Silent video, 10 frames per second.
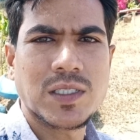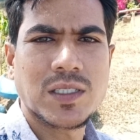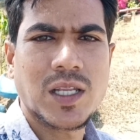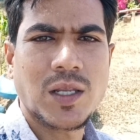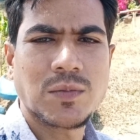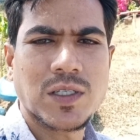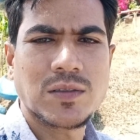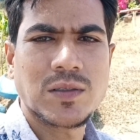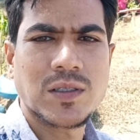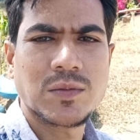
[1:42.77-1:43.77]
ফ্রিজের
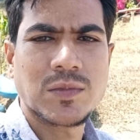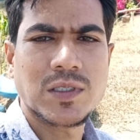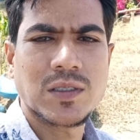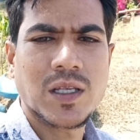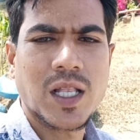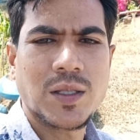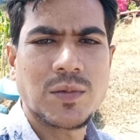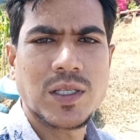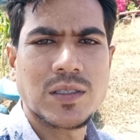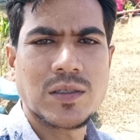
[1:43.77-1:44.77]
গায়ে লেখা থাকে কত
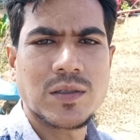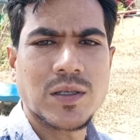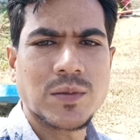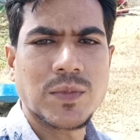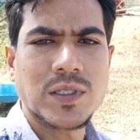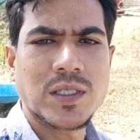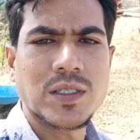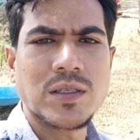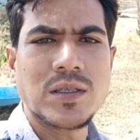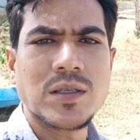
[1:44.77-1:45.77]
কেজি গ্যাস লাগে আমি সেটা
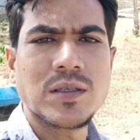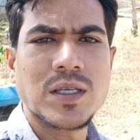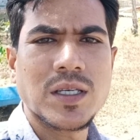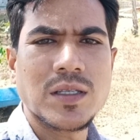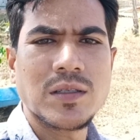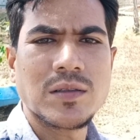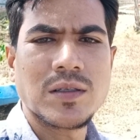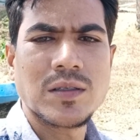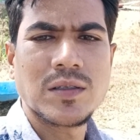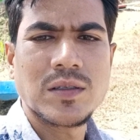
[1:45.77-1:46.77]
একটু চেখে চেক
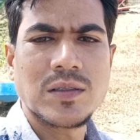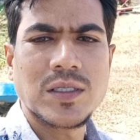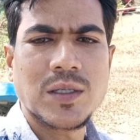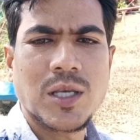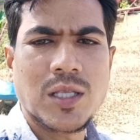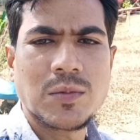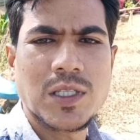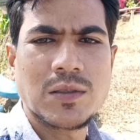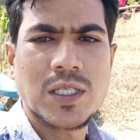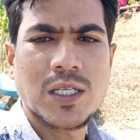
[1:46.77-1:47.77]
করে দেখে নিন
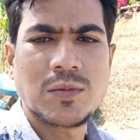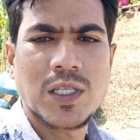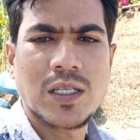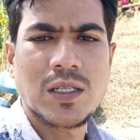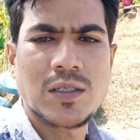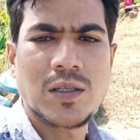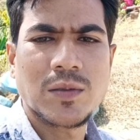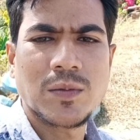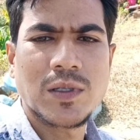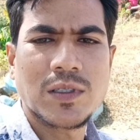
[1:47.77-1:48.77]
কিন্তু এইভাবে কোনো বিল
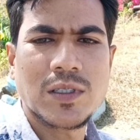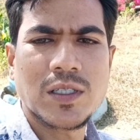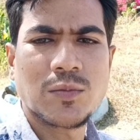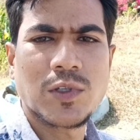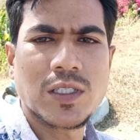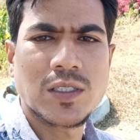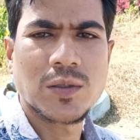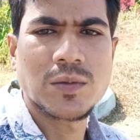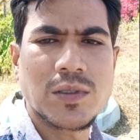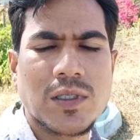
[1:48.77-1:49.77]
দেওয়া যায় না
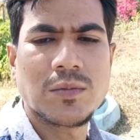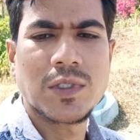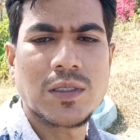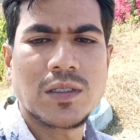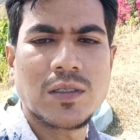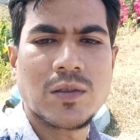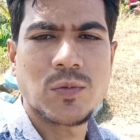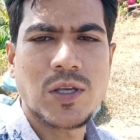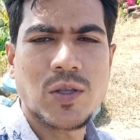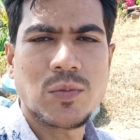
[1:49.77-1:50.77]

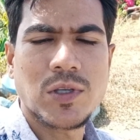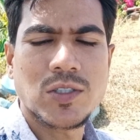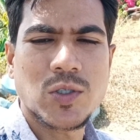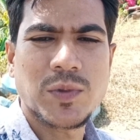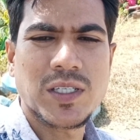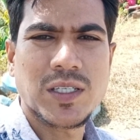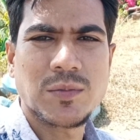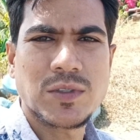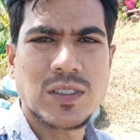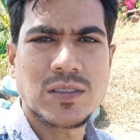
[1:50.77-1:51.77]
তার জন্য অ্যান্সারটা
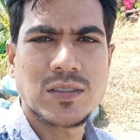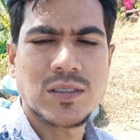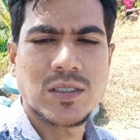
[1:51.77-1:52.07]
করা হয়নি